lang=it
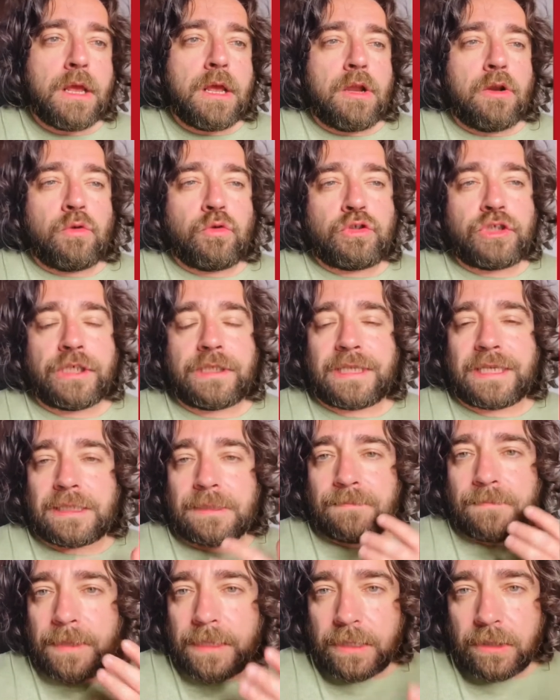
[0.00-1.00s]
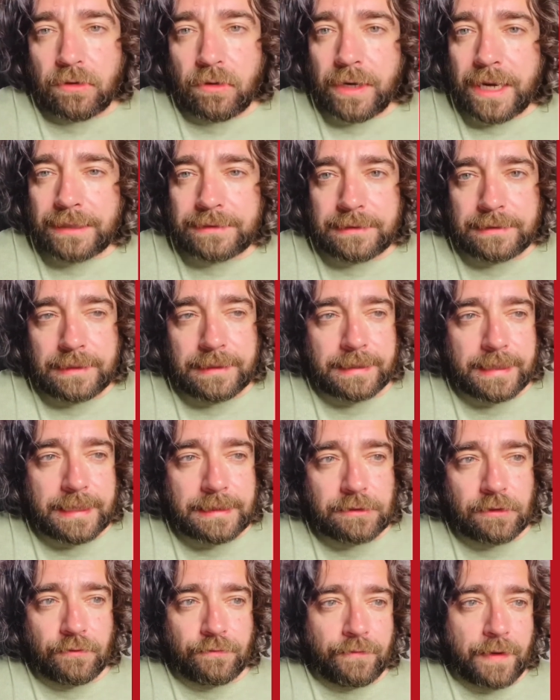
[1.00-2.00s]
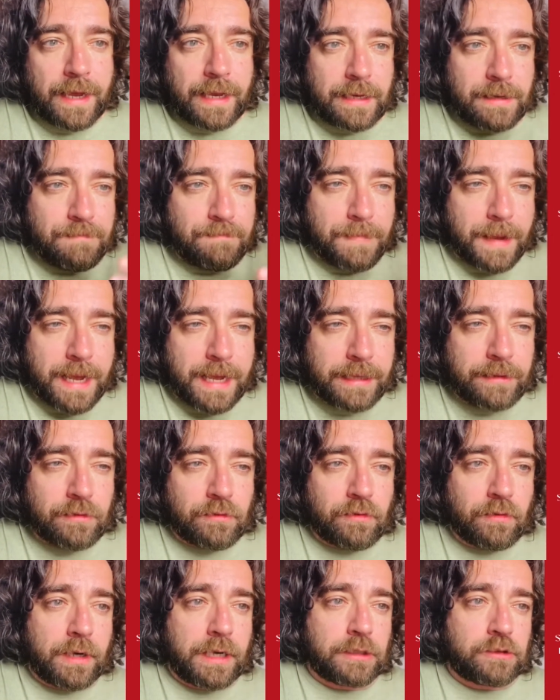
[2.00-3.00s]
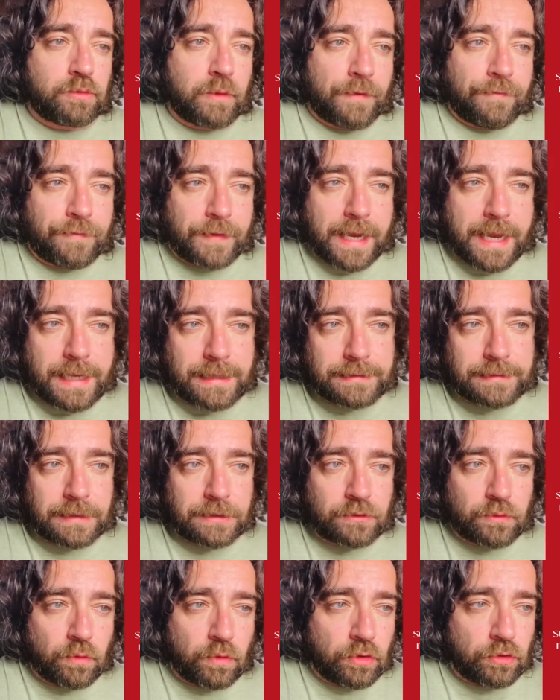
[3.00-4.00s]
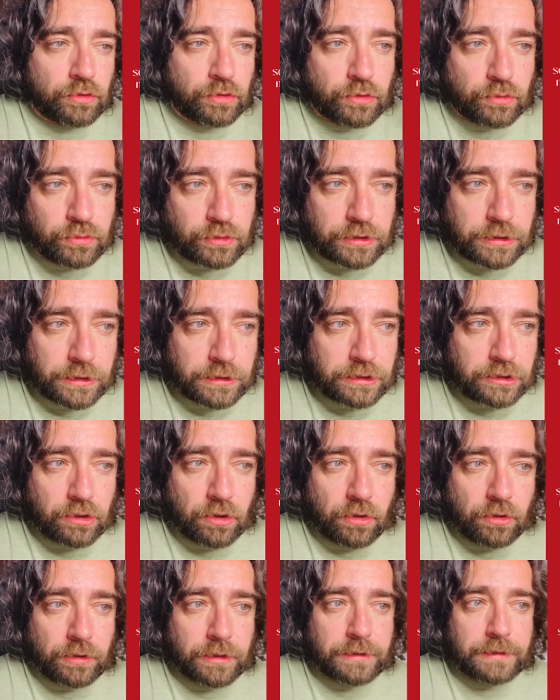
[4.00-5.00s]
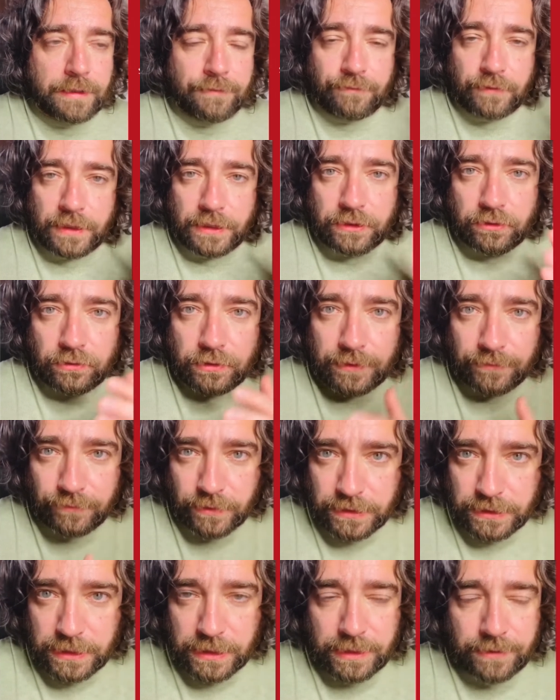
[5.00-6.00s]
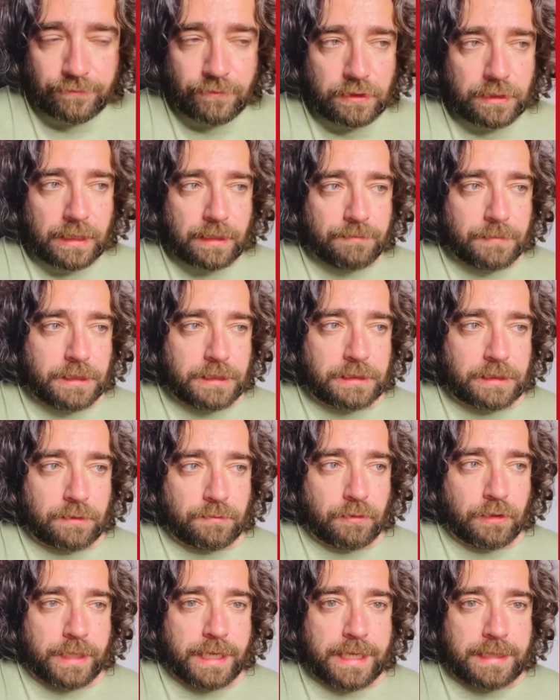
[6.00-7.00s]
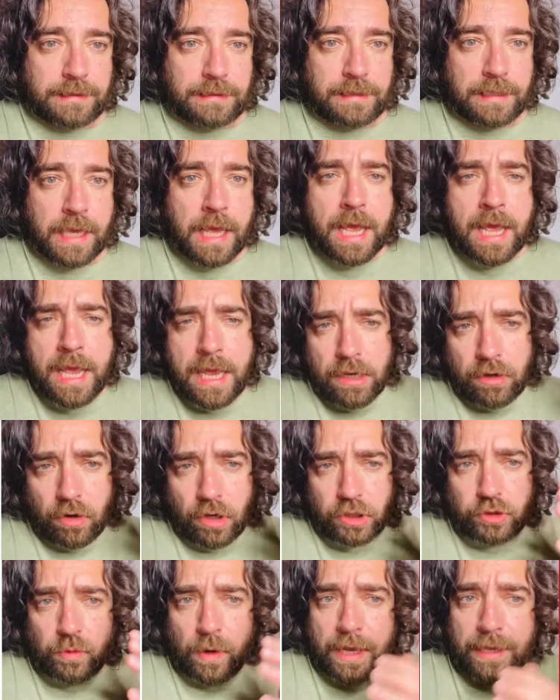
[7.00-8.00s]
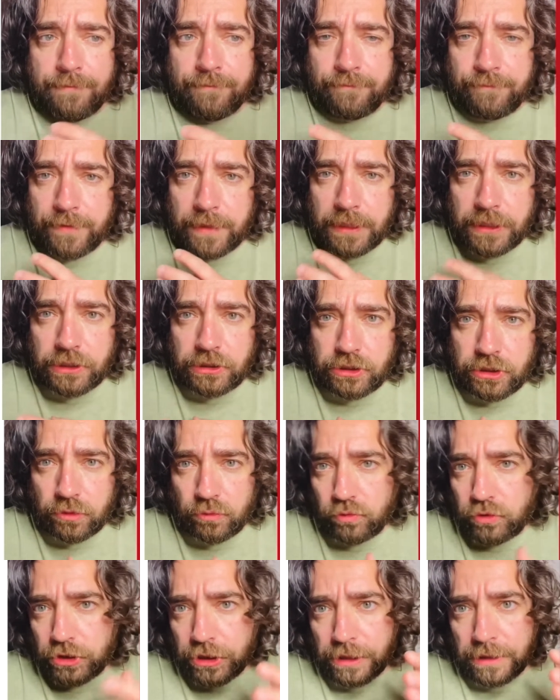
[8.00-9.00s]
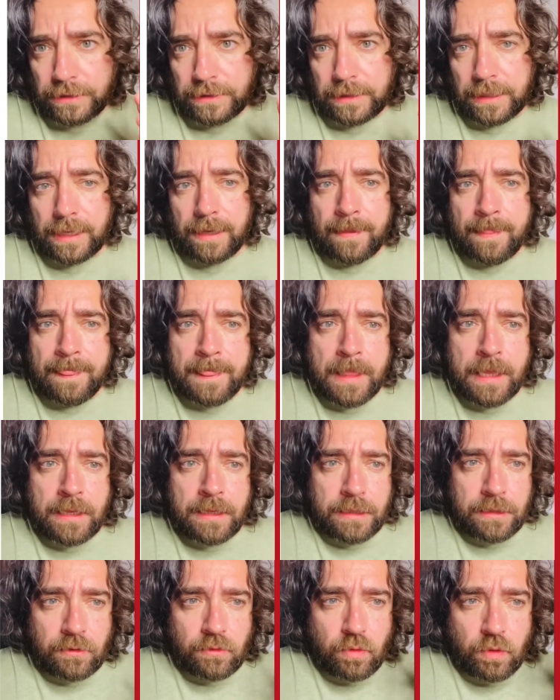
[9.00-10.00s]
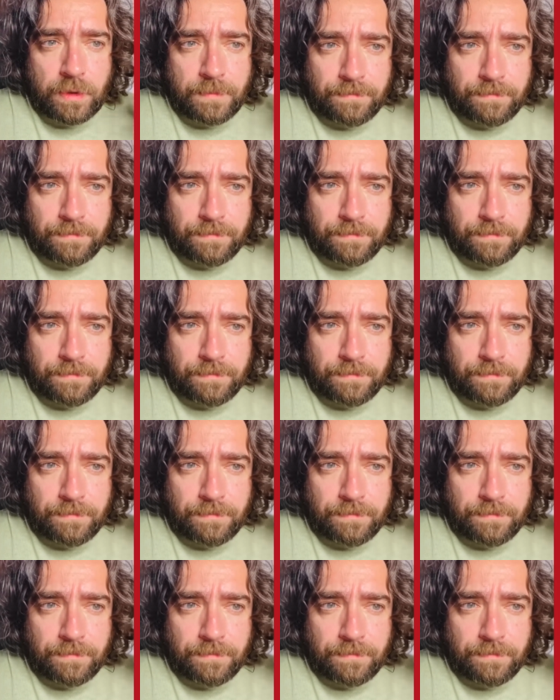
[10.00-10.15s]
L'uscita spericolata del resto fa il paio con la sua frase sullo Ius Soli definito divisivo dalla ministra Bonetti, con la sua infelice uscita in cui